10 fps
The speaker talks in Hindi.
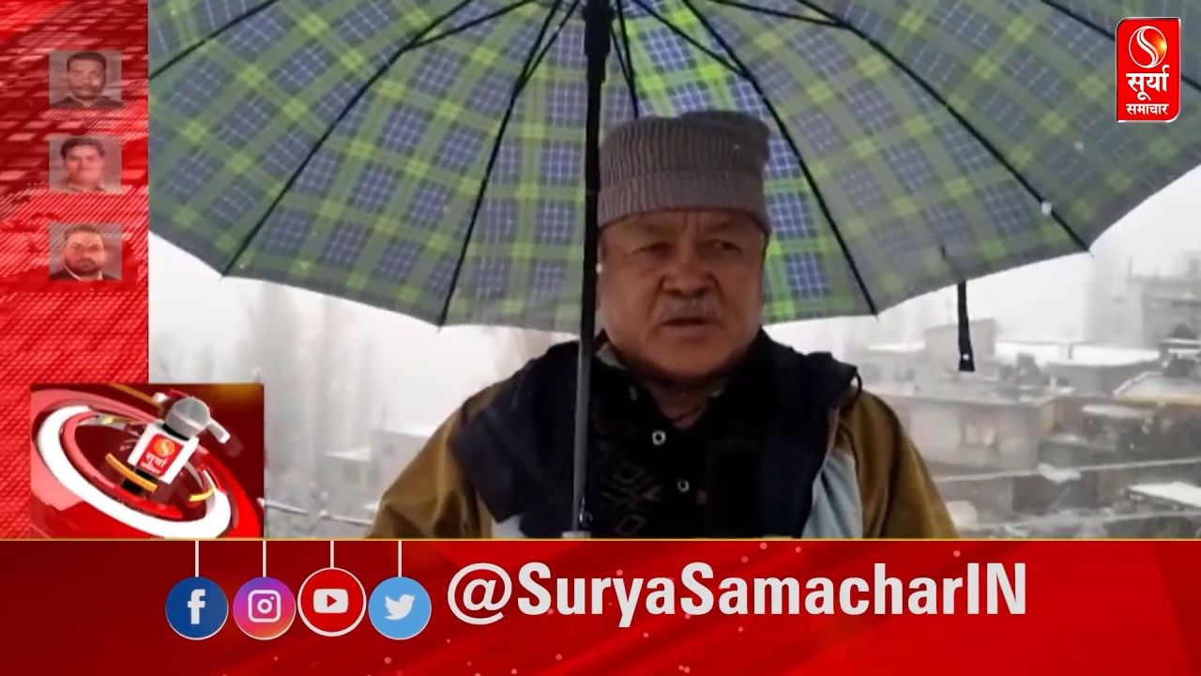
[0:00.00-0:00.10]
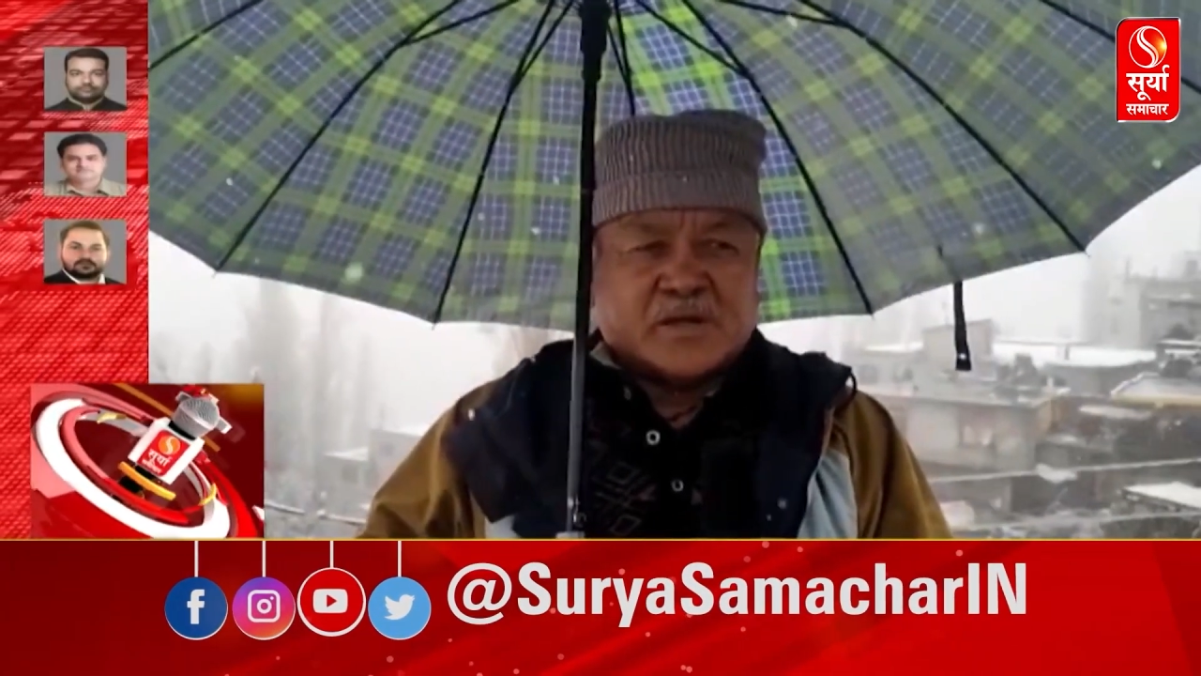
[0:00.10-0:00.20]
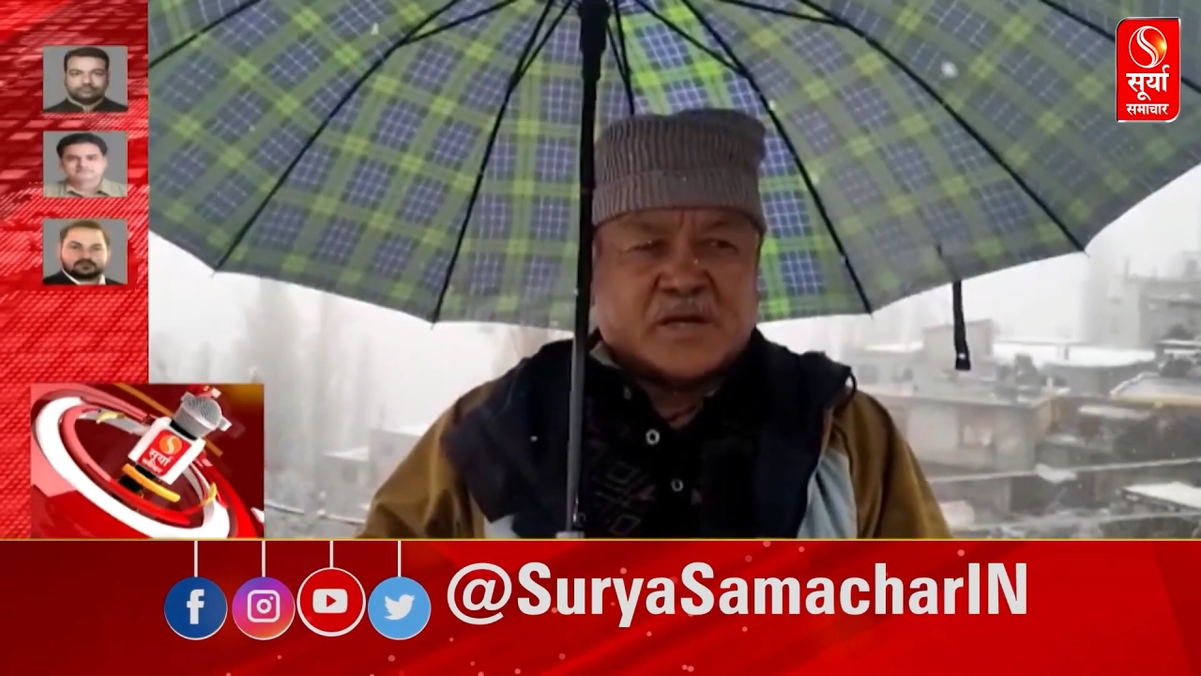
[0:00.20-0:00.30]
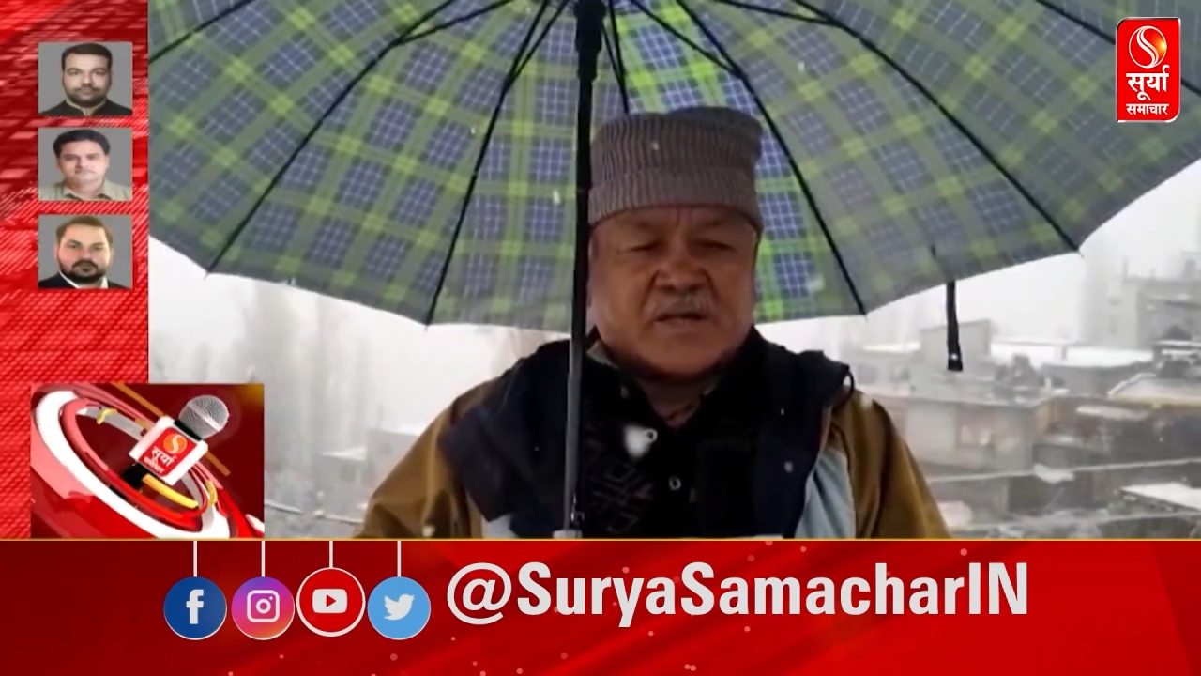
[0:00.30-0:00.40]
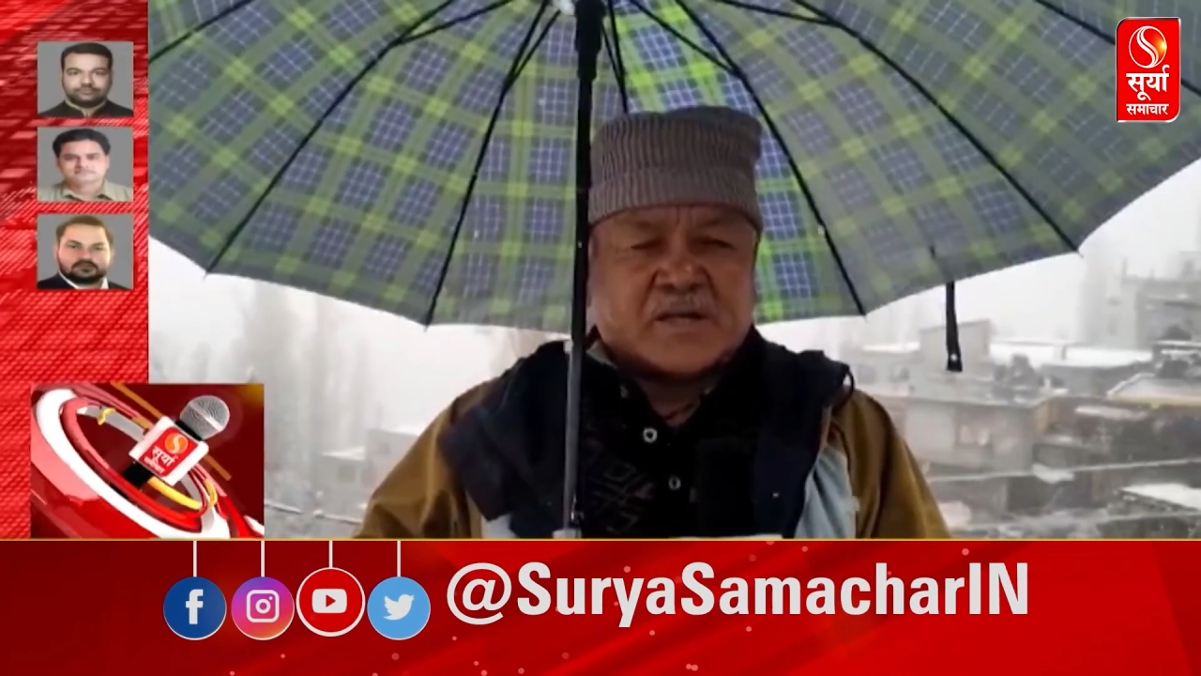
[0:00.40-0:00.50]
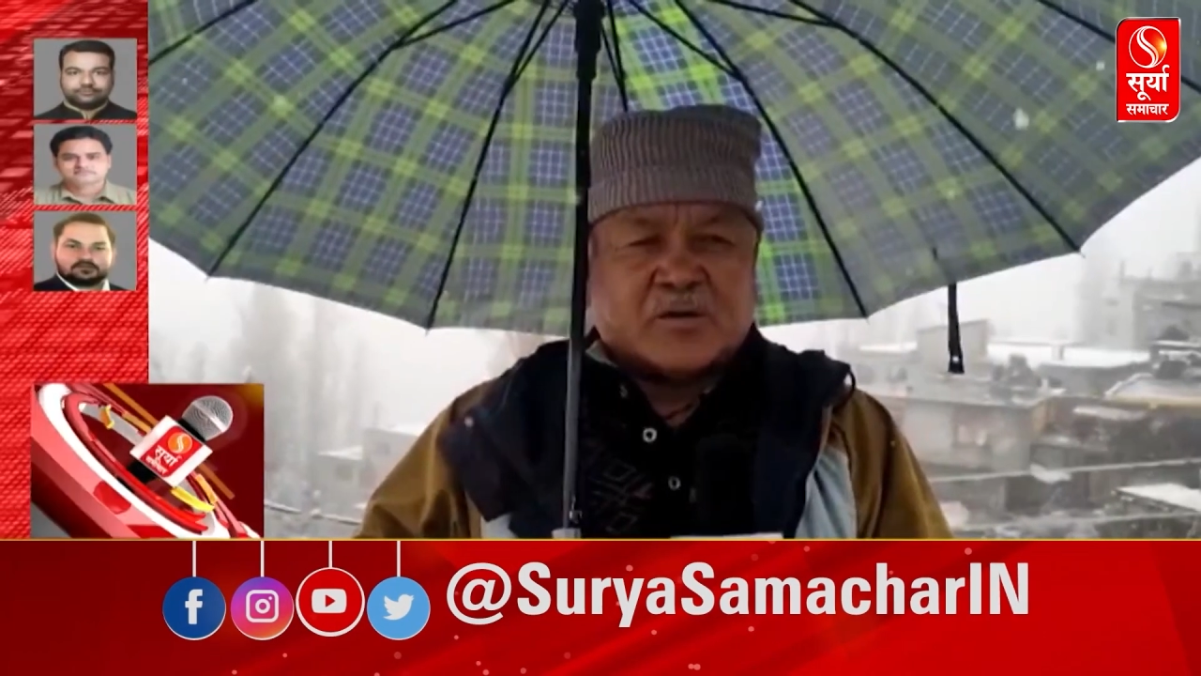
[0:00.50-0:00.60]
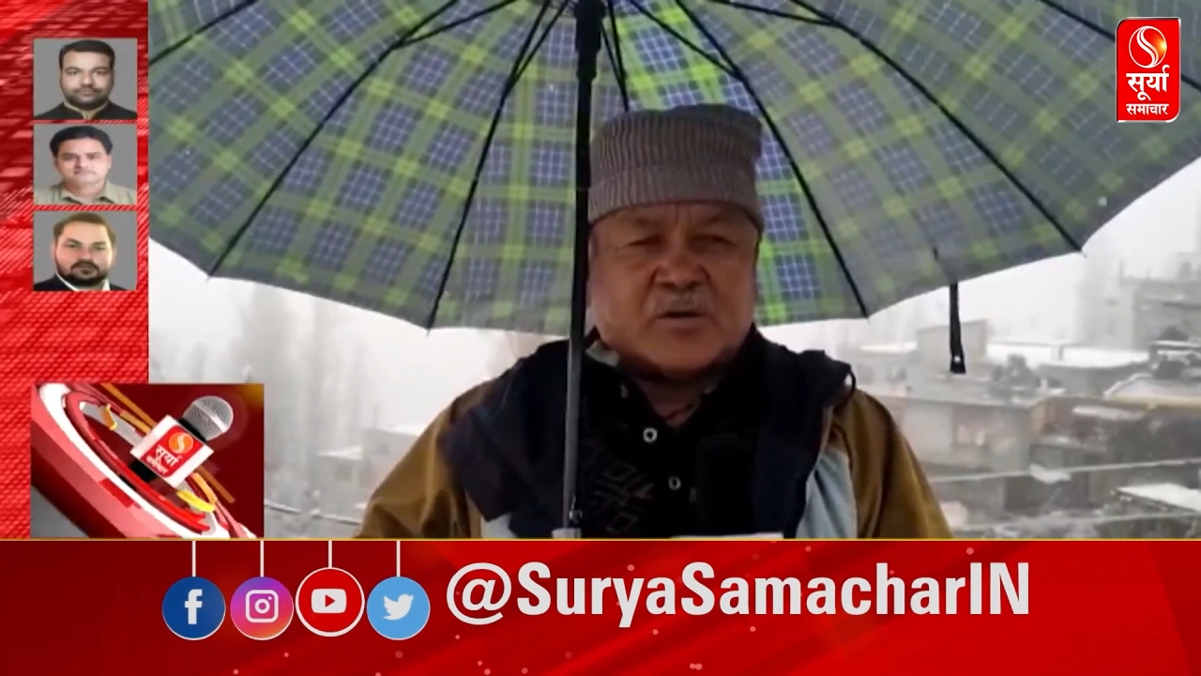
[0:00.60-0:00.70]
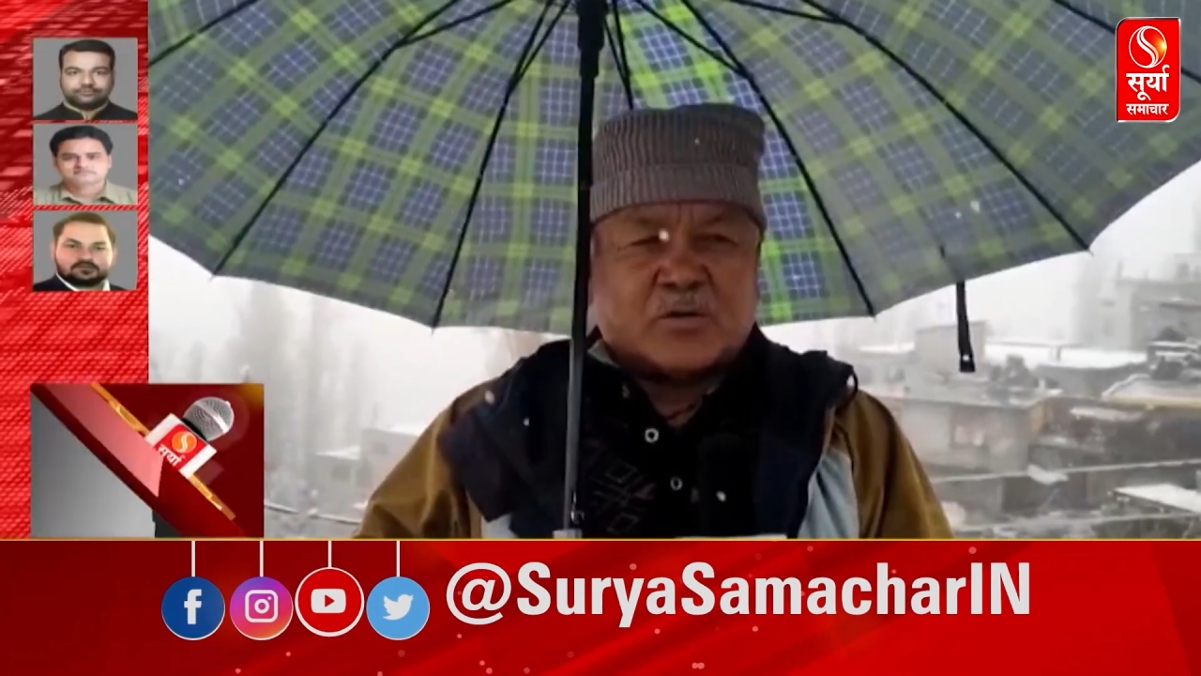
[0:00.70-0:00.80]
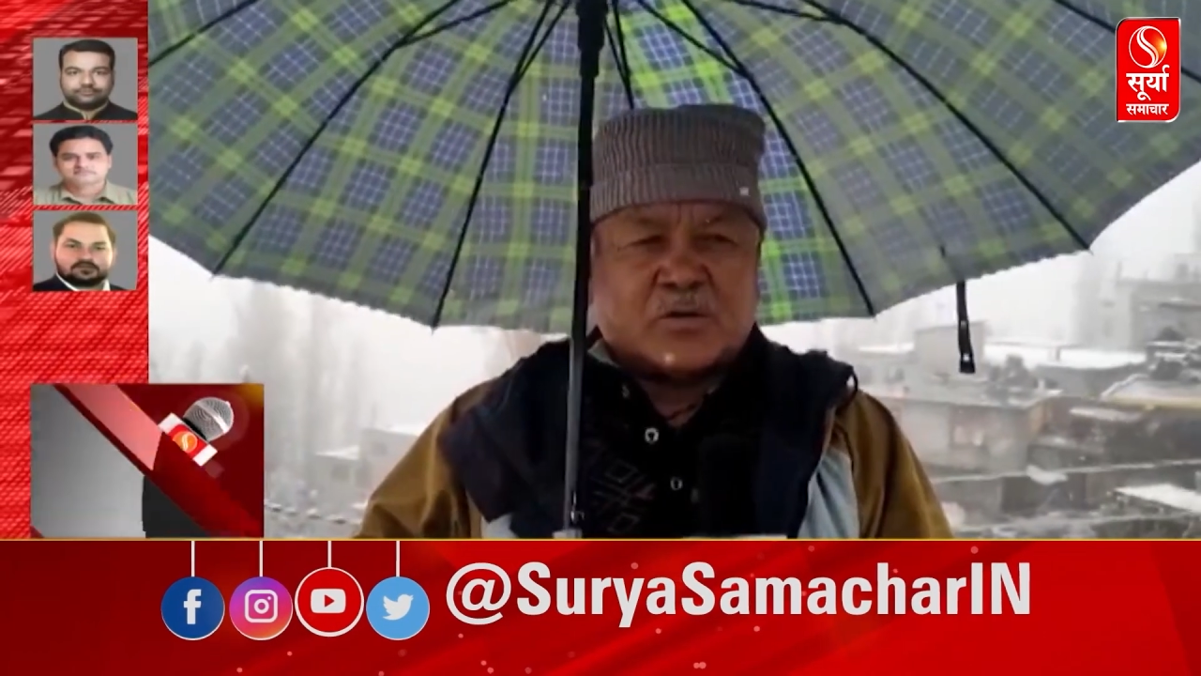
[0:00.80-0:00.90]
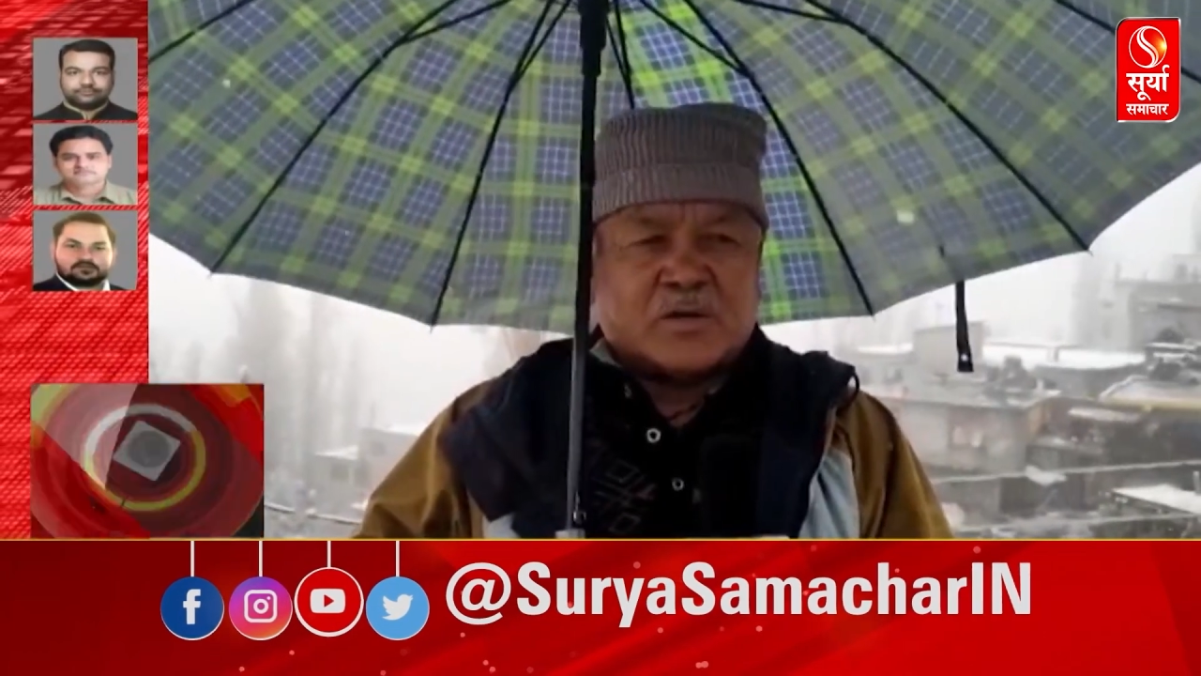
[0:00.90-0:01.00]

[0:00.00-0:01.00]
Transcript: यहाँ के लोग